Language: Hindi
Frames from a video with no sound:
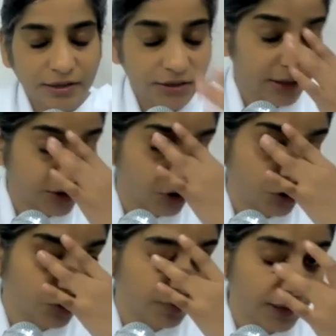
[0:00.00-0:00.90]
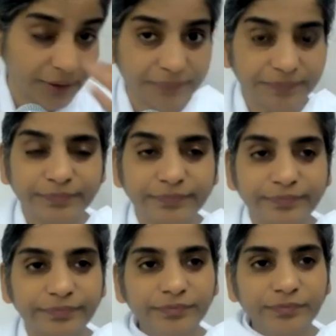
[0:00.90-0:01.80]
सतयुग में
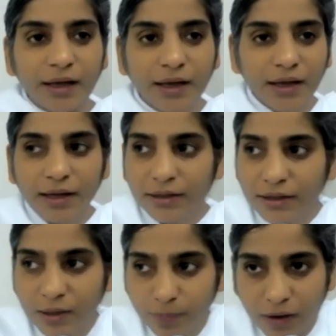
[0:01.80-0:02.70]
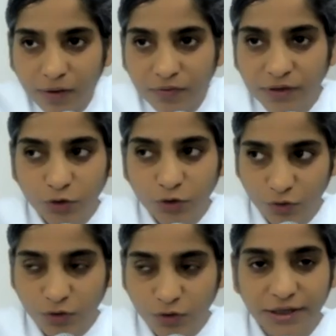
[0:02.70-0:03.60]
दीपावली तो
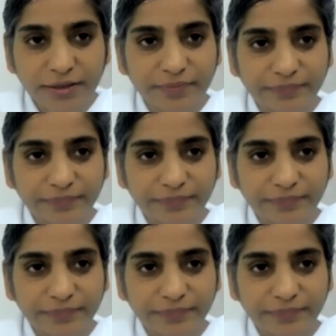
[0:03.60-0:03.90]
होगी नहीं